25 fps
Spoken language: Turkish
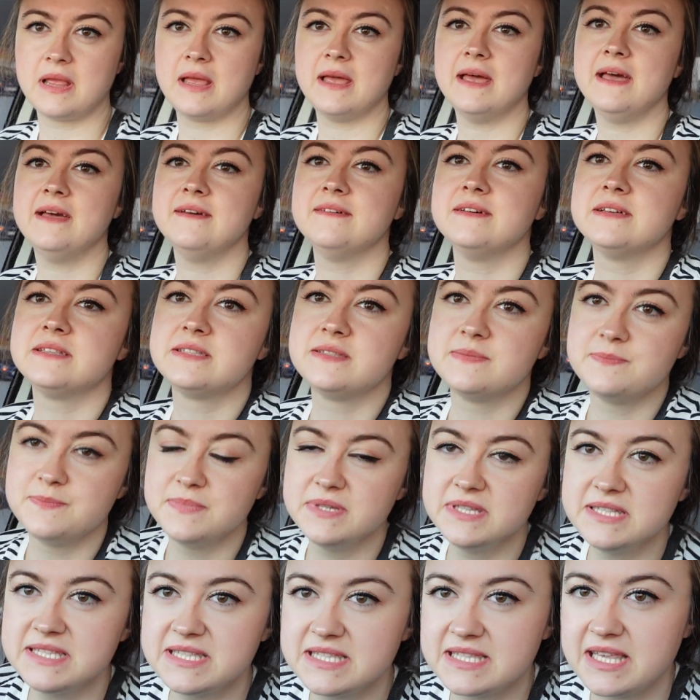Evet
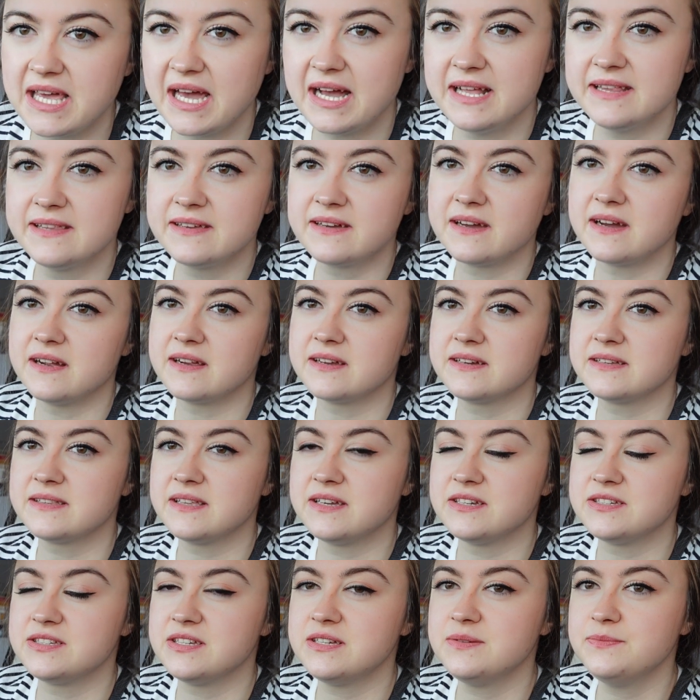biz geldik
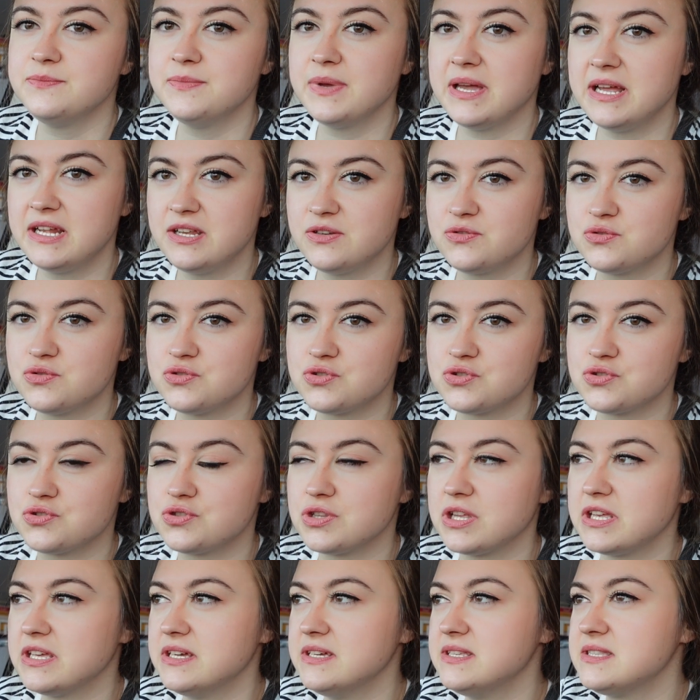arkadaşlarım
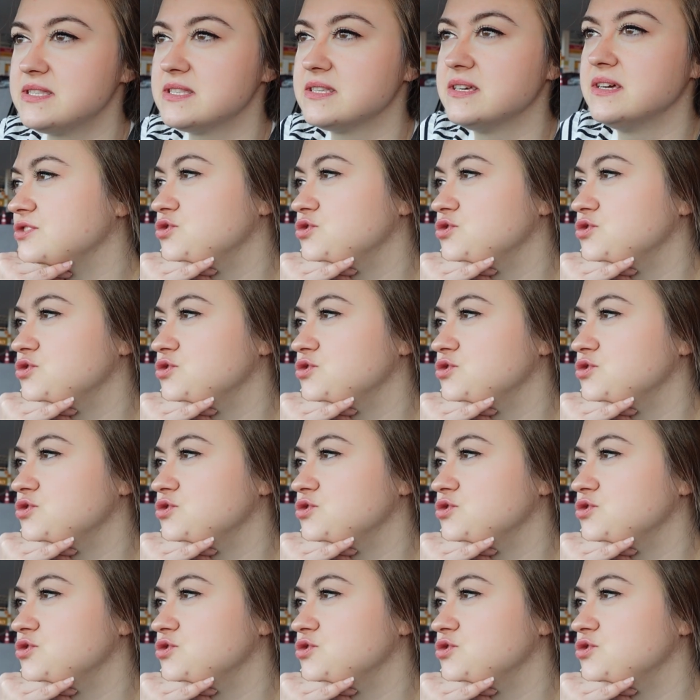Beylikdüzü'ndeyiz.